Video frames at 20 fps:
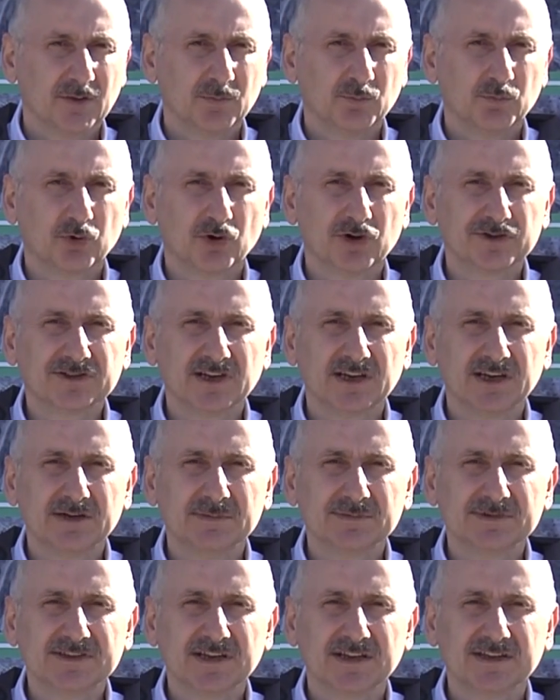
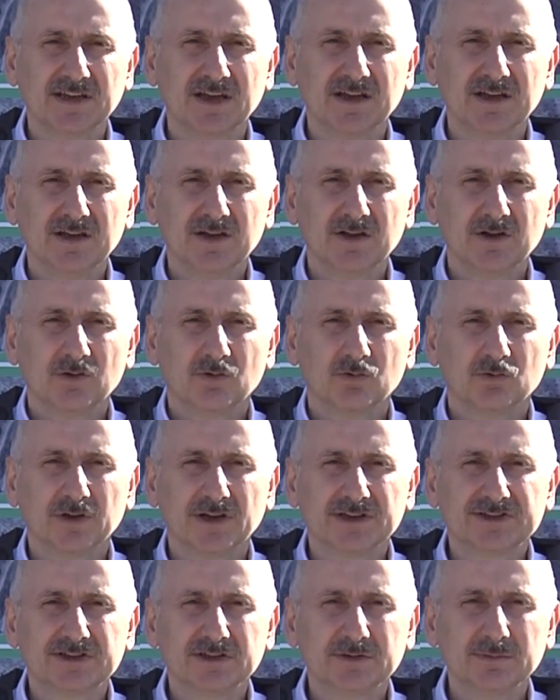Projelerimizde de
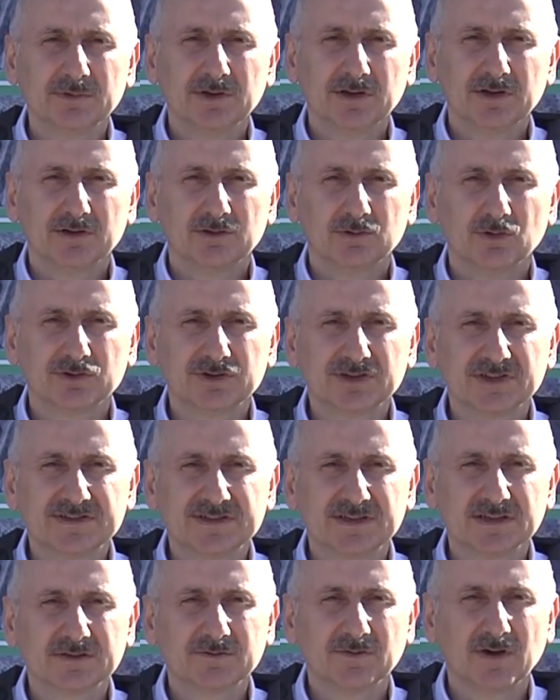ulaşım,
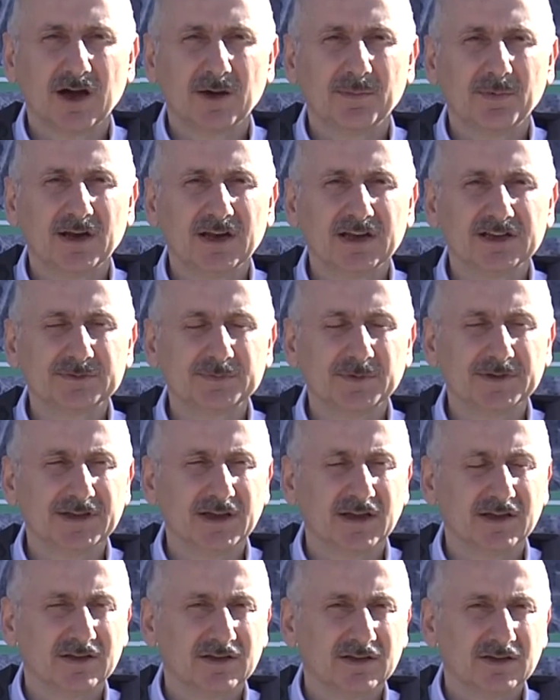lojistik ve
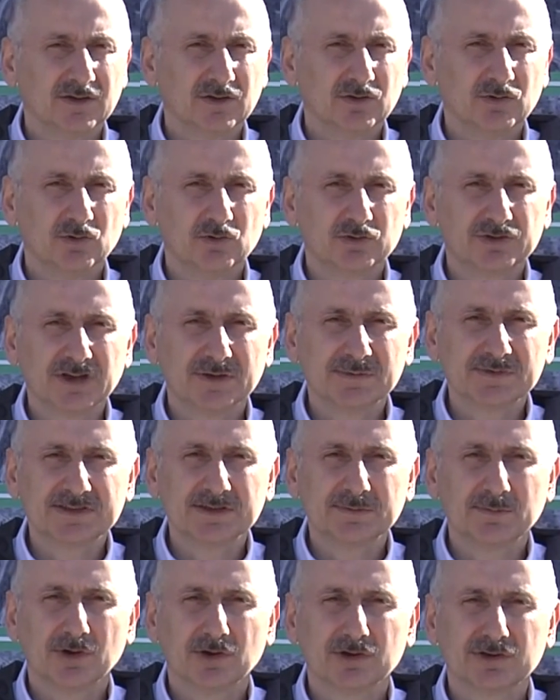haberleşmede
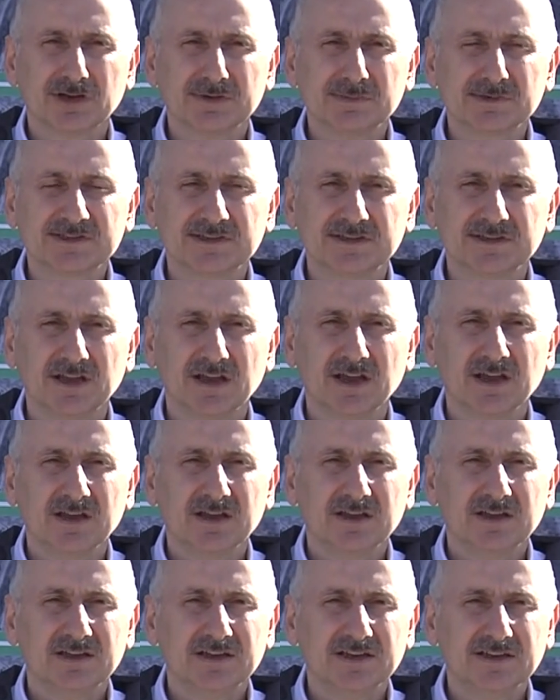ülkemizi bölgemizinde
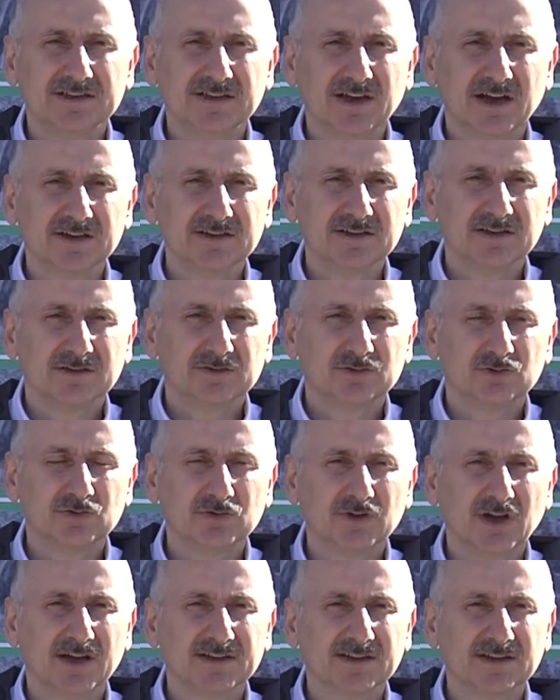lider,
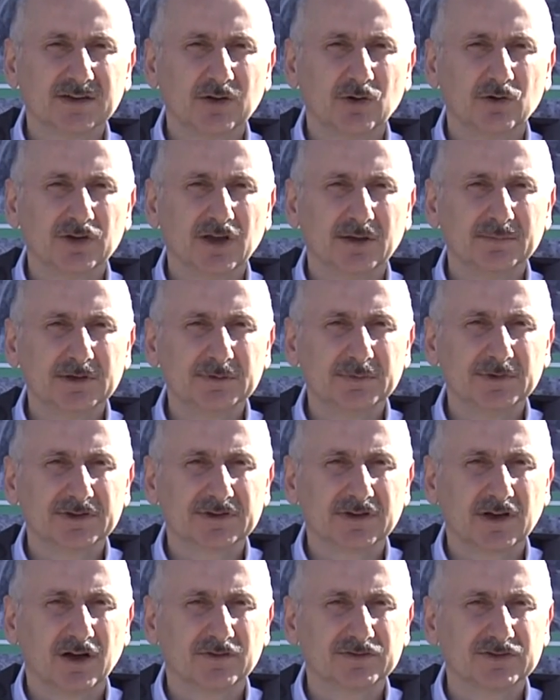dünyada da önemli bir
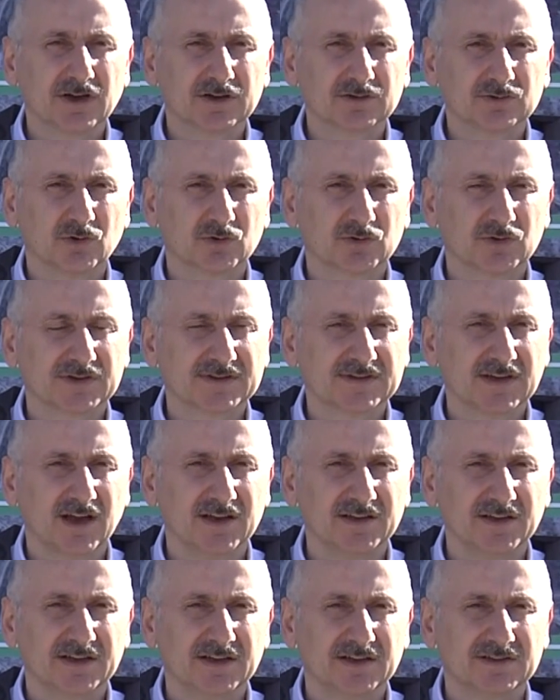kavşak noktası
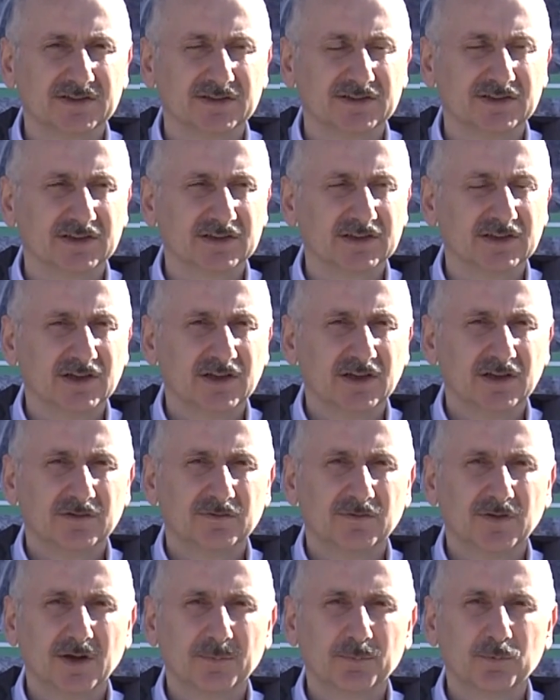haline getirdik
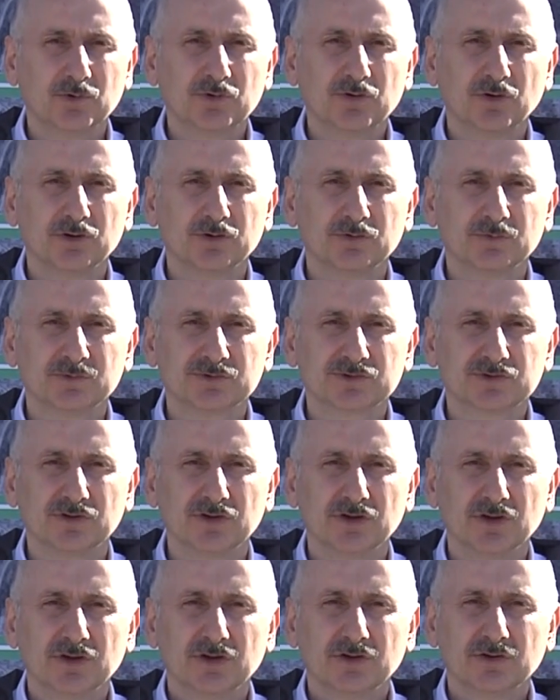ve bu
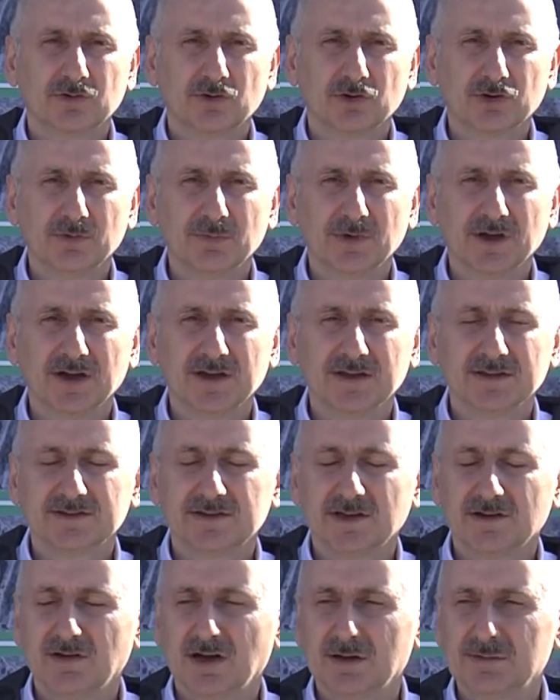konumumuzu korumaya
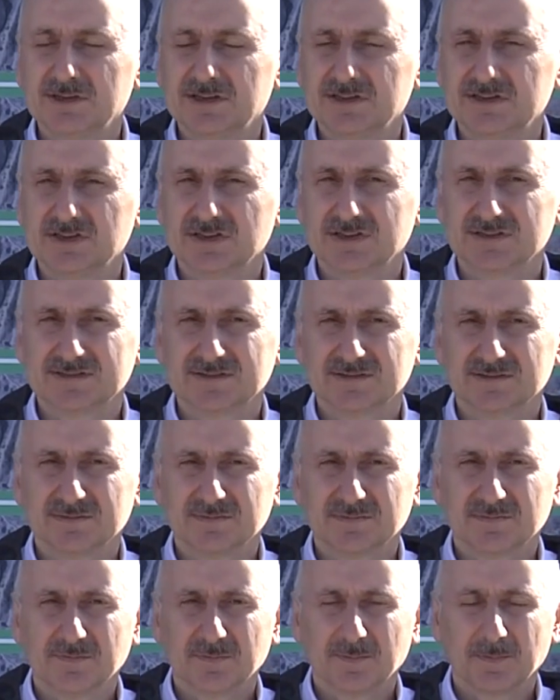devam edeceğiz.
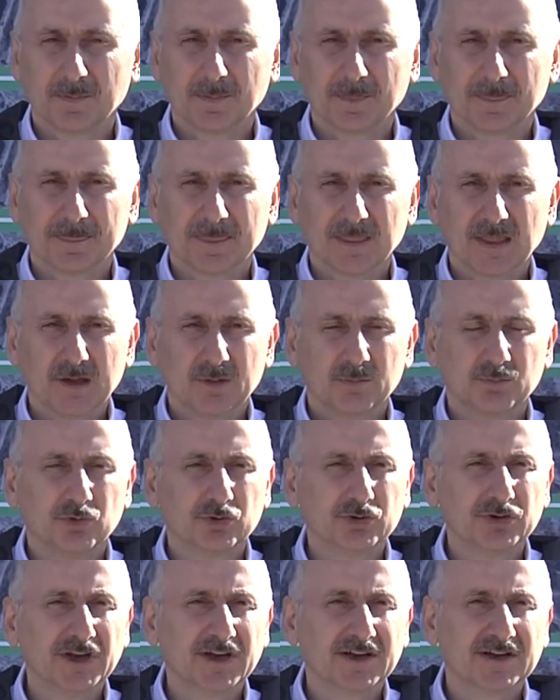
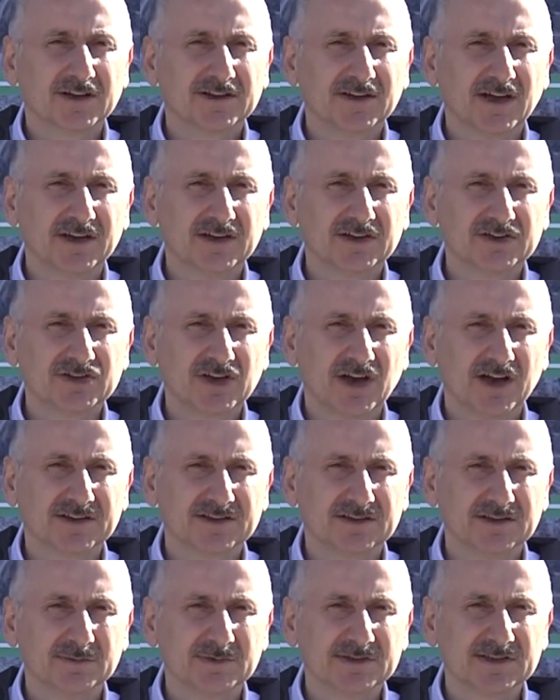Bugüne kadar inşa
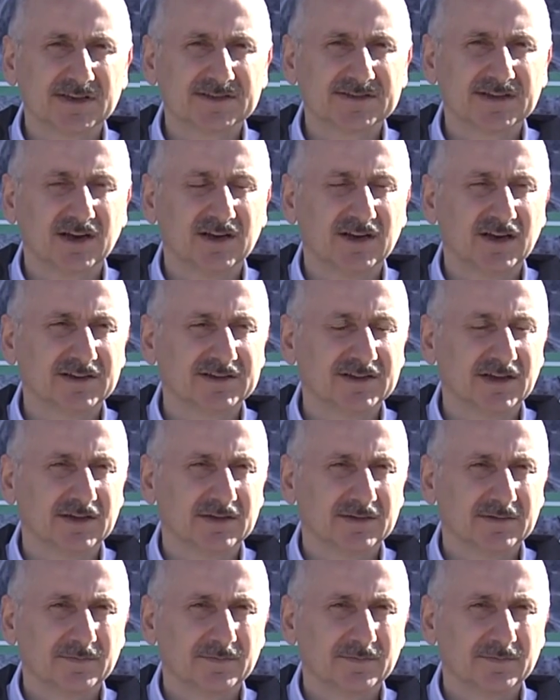ettiğimiz eserlerde